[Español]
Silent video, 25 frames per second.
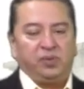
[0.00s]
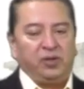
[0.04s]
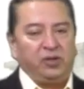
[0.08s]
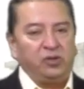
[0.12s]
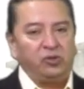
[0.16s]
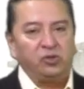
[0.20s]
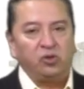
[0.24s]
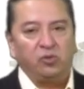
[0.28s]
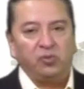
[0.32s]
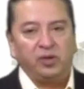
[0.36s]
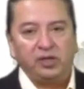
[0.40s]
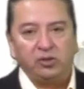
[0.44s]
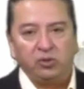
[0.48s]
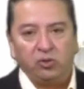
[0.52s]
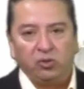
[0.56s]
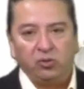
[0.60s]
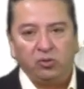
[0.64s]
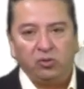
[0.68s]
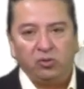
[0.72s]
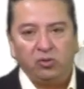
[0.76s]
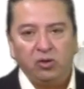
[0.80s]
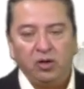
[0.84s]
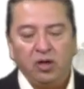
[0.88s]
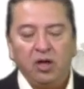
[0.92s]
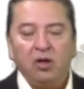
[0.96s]
Pero sobre
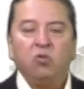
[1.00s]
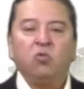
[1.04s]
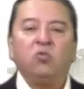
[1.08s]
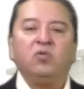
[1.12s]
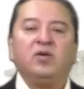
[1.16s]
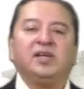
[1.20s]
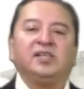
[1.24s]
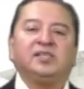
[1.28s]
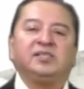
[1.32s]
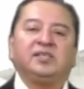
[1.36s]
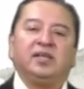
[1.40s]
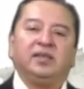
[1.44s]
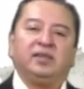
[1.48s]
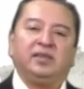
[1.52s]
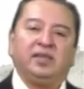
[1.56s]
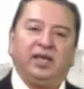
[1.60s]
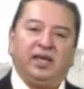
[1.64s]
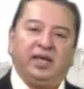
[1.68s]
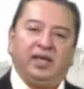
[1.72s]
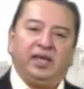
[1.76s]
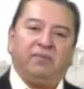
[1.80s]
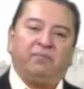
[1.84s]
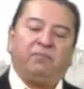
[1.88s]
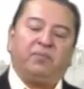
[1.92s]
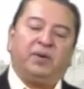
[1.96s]
todo una
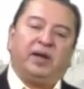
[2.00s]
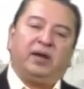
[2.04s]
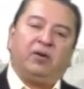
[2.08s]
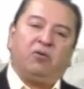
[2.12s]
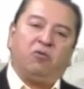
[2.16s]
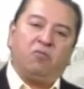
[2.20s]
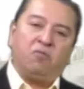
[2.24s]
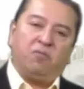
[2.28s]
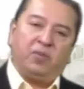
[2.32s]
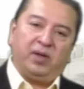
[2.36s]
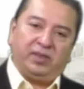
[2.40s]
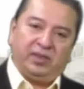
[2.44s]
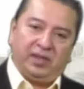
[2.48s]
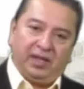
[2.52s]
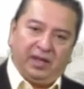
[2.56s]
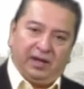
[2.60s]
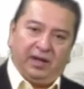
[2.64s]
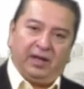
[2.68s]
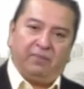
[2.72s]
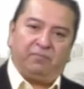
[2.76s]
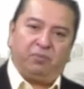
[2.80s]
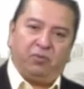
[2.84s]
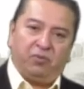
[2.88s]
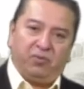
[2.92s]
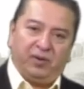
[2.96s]
estrategia para combatir
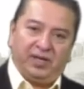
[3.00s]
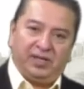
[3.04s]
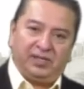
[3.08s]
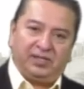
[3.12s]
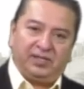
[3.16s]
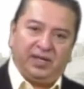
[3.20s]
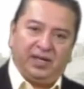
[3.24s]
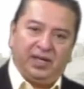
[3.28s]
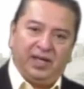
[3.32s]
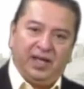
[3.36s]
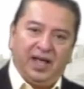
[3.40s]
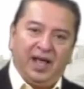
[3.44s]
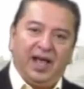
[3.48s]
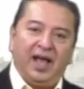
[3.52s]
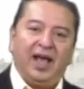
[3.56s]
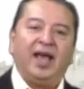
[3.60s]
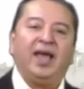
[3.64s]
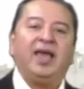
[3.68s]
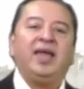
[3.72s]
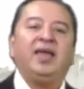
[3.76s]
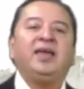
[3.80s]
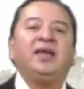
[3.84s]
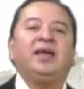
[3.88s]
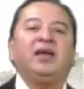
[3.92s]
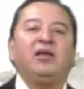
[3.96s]
la pobreza
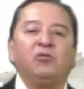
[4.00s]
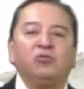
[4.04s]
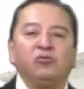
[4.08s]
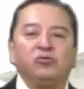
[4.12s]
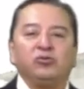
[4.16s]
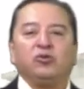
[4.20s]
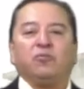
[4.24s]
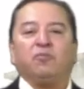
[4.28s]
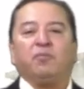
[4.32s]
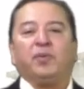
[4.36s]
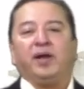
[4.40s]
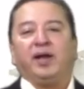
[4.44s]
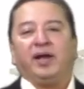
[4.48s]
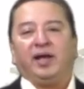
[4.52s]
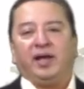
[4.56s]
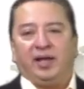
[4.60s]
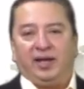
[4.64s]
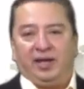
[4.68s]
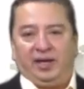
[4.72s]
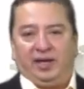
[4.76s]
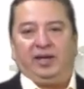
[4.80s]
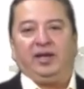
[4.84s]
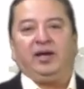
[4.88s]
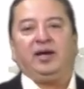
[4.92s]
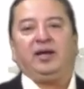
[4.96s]
e incluso para
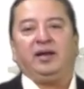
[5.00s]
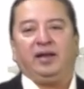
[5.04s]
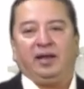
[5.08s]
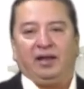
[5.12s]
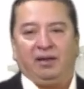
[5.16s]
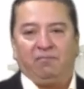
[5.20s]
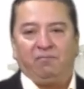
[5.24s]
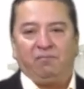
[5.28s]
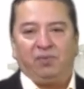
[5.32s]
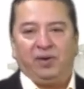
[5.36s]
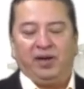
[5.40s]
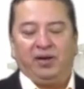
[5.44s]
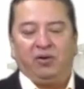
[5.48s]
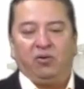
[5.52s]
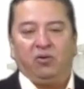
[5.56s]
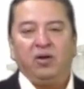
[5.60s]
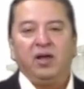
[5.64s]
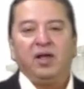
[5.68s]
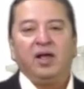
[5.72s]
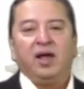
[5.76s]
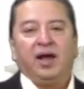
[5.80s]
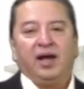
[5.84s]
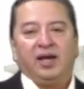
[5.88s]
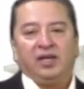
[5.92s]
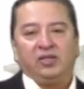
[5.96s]
generar empleo
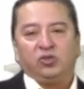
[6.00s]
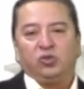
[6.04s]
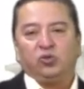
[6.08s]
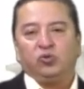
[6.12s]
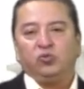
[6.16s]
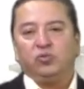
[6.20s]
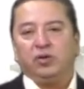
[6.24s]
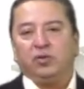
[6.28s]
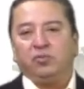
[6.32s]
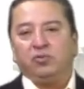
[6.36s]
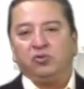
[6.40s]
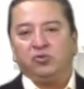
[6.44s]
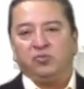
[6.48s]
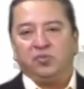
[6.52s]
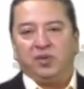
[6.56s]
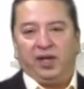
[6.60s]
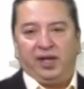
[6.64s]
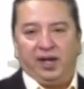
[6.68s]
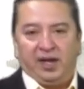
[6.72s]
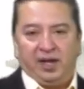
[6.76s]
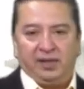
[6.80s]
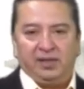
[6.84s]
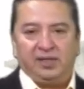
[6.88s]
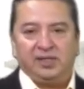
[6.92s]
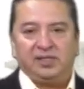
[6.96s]
a esos nuevos
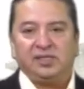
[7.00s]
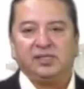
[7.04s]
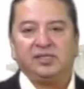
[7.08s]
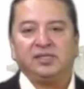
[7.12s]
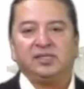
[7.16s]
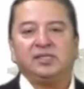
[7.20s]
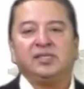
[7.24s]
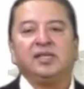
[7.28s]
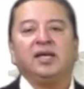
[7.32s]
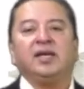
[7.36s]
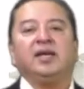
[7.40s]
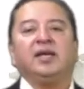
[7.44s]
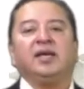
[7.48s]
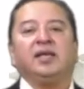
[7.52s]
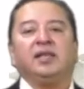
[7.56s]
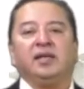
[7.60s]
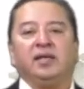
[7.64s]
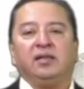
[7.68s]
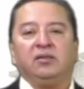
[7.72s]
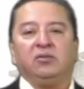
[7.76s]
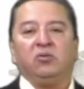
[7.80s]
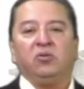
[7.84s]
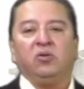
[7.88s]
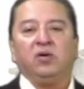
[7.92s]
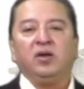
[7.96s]
migrantes que se están
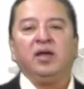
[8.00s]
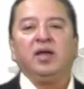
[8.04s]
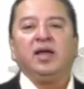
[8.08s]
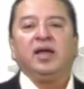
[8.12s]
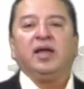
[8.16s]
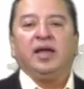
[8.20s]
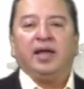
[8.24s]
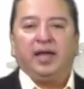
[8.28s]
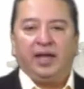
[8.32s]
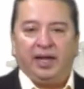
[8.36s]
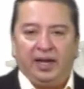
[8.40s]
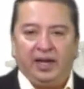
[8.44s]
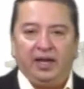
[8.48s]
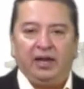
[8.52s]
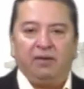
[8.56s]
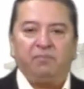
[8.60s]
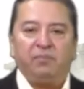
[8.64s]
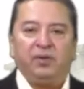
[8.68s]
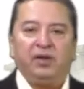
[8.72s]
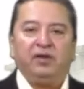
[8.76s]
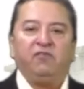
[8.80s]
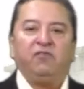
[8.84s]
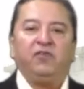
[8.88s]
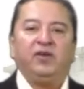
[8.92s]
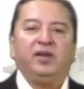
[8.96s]
quedando en la
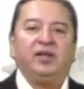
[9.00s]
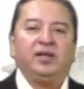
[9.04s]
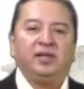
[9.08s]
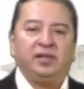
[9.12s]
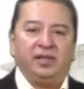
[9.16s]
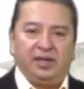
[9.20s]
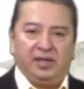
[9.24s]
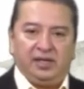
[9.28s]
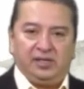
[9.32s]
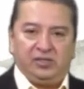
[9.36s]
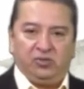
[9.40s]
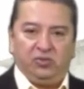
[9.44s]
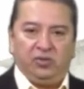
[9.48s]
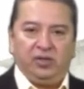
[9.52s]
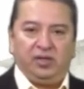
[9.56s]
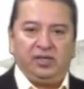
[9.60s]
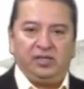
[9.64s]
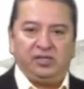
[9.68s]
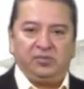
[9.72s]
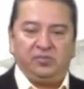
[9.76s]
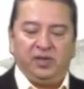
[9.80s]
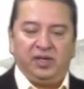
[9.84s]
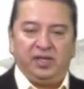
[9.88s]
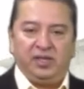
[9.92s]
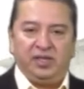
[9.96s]
periferia de las
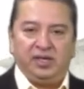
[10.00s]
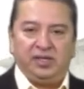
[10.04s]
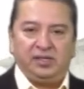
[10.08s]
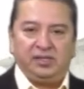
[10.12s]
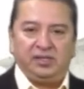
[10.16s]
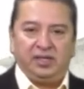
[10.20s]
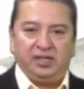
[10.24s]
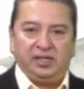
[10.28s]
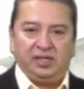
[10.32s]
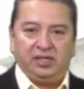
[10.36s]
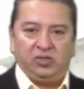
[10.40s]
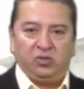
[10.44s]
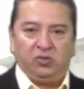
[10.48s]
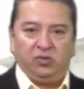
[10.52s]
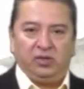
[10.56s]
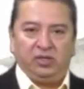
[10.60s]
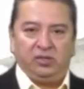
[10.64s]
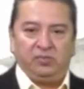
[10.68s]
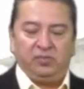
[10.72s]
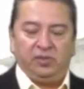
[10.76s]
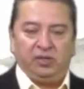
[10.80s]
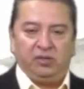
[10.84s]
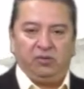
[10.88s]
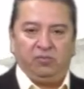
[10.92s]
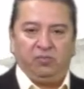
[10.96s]
ciudades medias y zonas
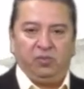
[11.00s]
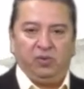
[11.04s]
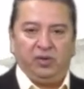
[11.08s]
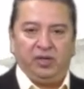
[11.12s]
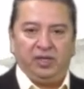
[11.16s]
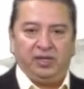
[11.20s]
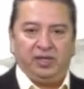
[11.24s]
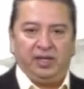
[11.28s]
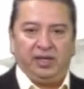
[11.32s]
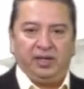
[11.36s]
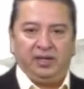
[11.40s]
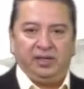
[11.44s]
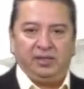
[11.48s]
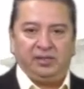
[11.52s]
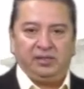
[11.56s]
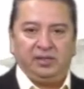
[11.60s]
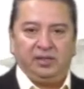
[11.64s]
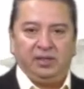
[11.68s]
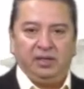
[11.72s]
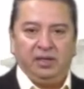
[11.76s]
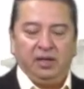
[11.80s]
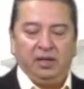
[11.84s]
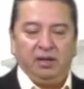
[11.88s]
metropolitanas.